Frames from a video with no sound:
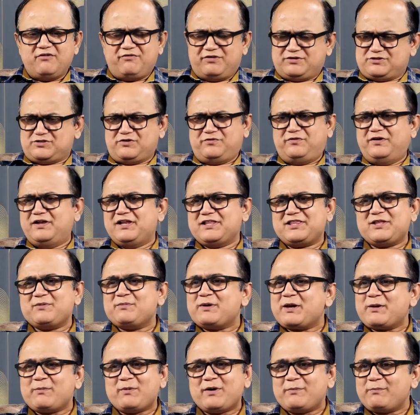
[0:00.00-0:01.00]
ఫస్ట్ ఆఫ్ ఆల్ అయితే
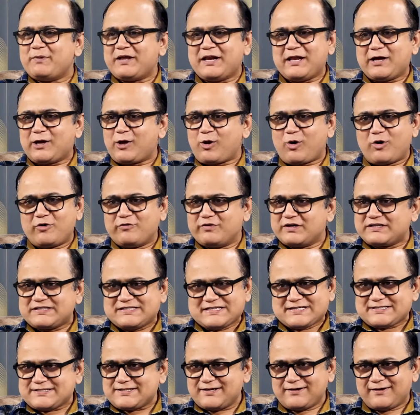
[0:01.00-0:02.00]
మనం మన గ్రౌండ్ వర్క్
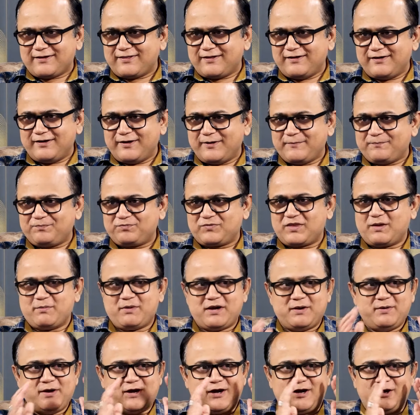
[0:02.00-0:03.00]
చేస్తాం కదండి
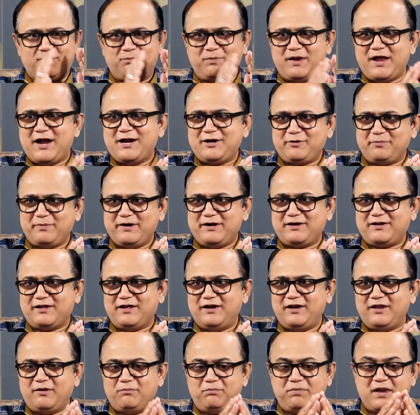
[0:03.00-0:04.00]
మనం ఎక్కడ ప్లాంట్ పెట్టాలి